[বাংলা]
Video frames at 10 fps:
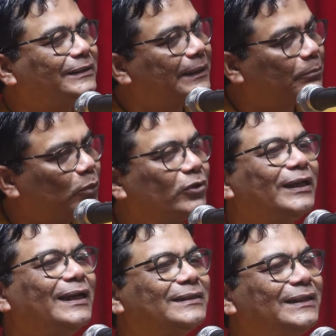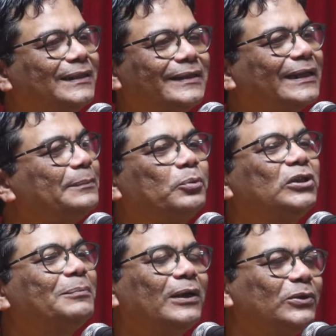যে মরে গেছে তাকে
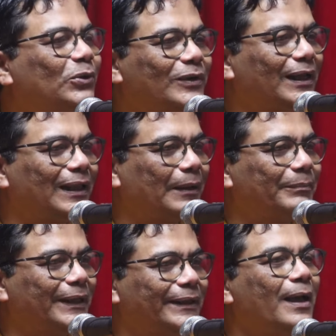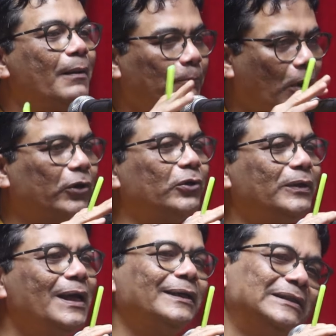প্রতিপালন করে আর লাভ নেই বরং
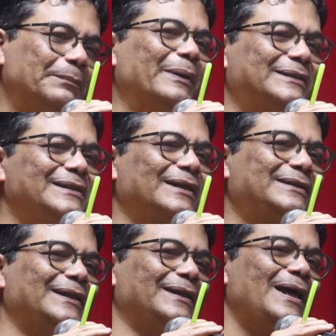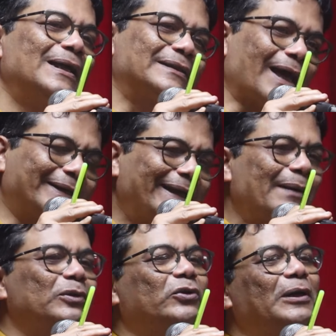যে বেঁচে আছে তাকে
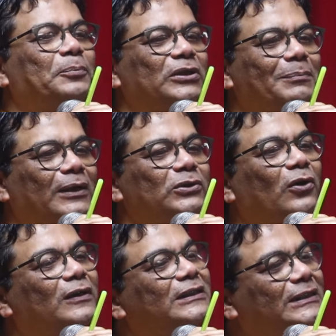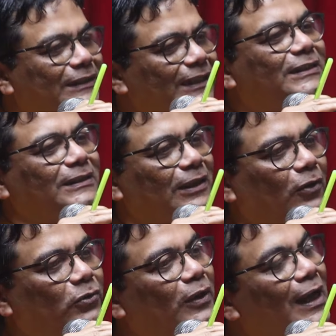কেমন করে প্রতিপালন করা যায় সেটা চিন্তা
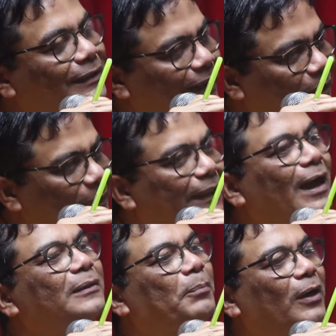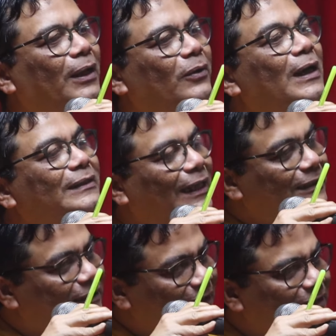করো তাকে বিজ্ঞান পড়াও
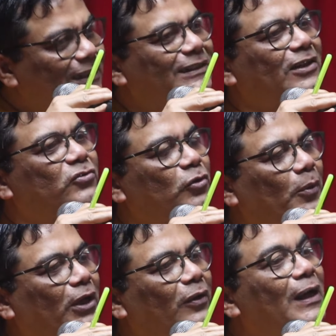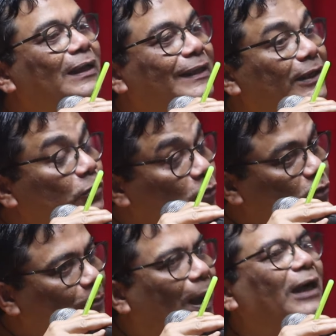তাকে চিকিৎসা শাস্ত্র পড়াও তাকে
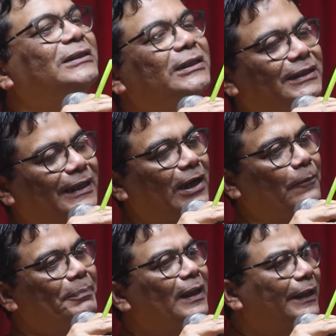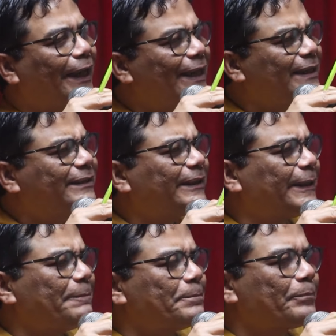নতুন ভাষা শেখাও এই যে